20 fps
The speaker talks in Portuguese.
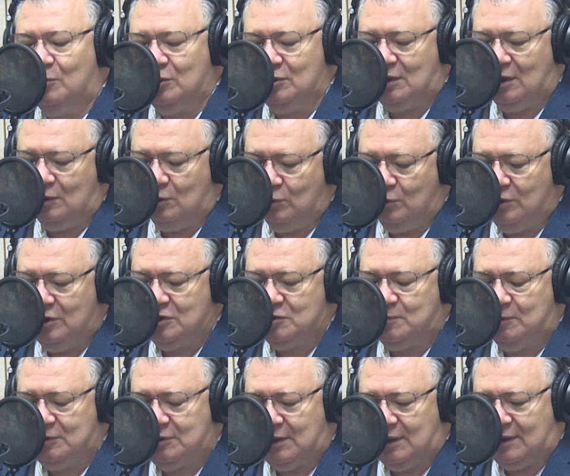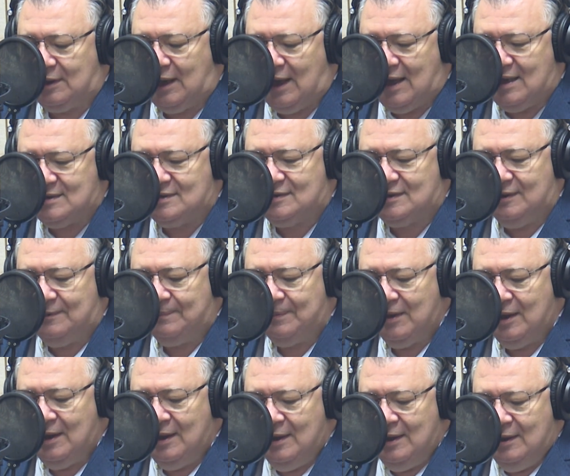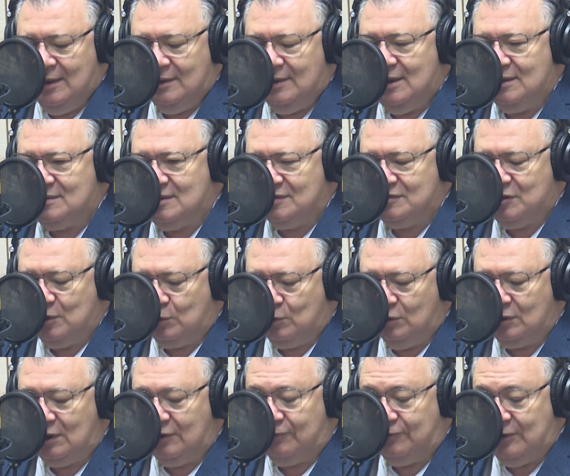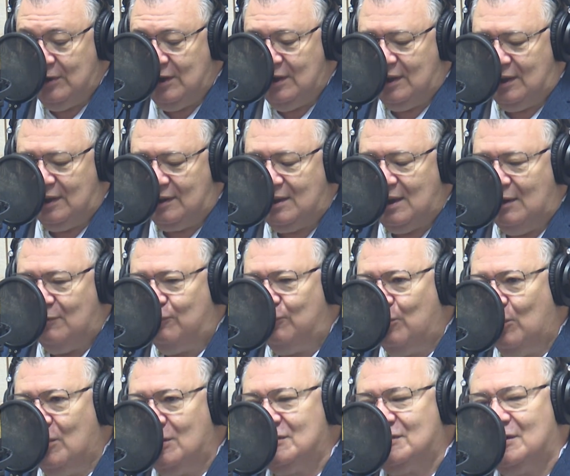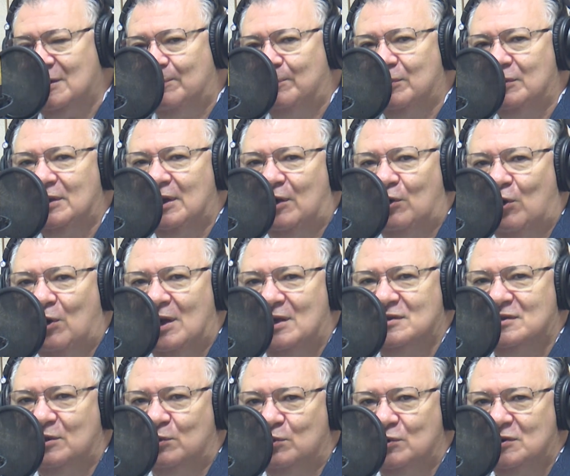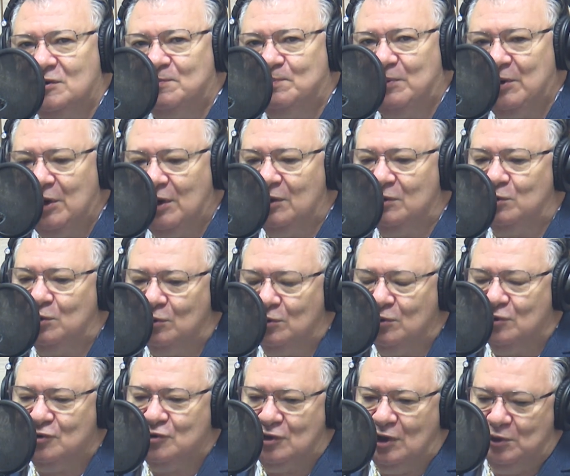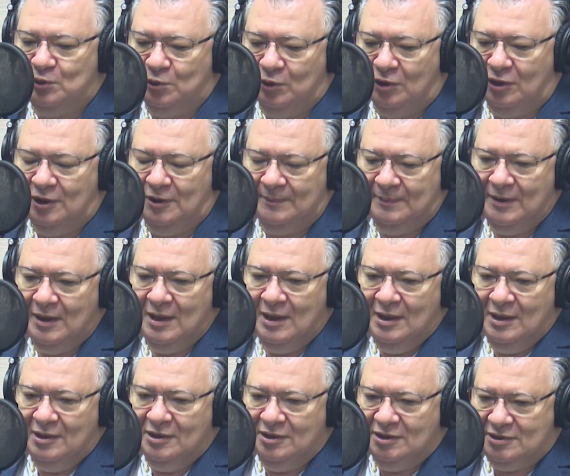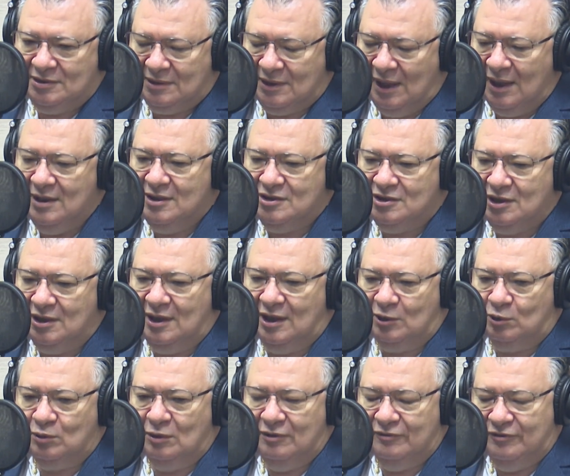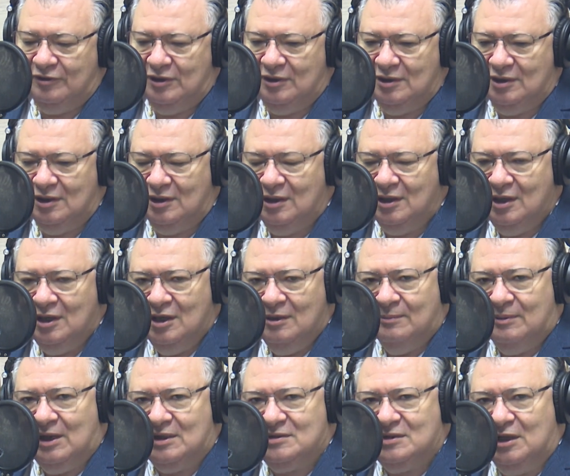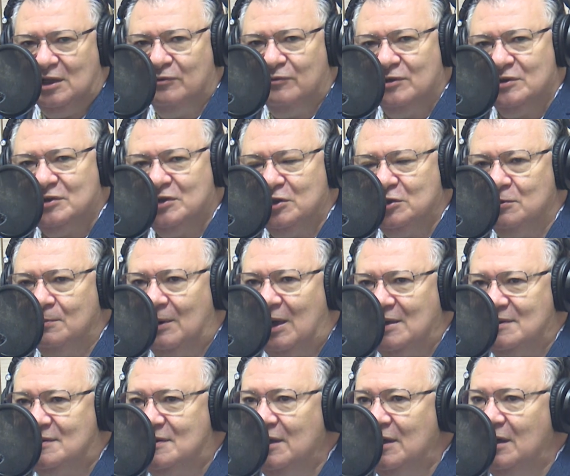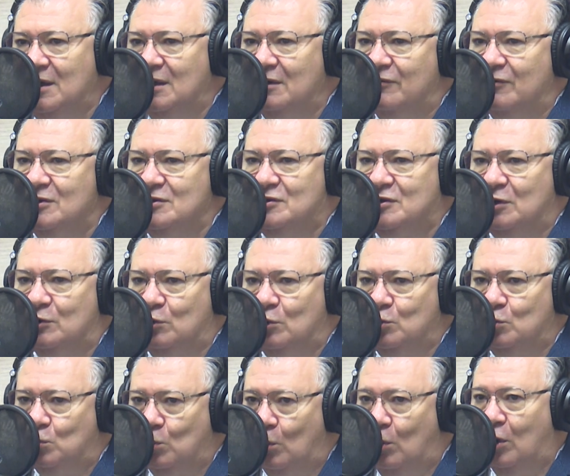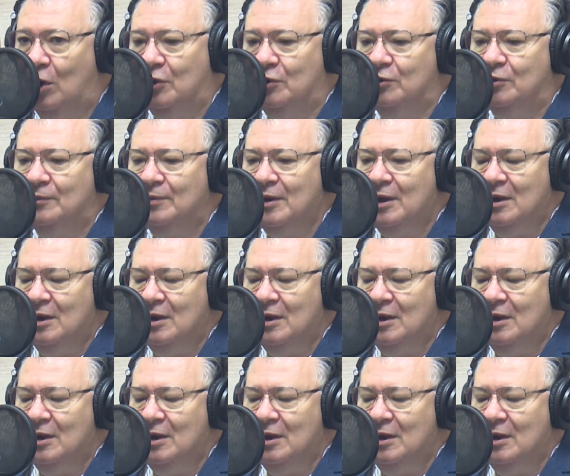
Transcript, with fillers: muita luz, muita graça nessa segunda-feira, que a força poderosa do Espírito do Senhor esteja na tua vida. Abraçando você de Brasília, você do entorno,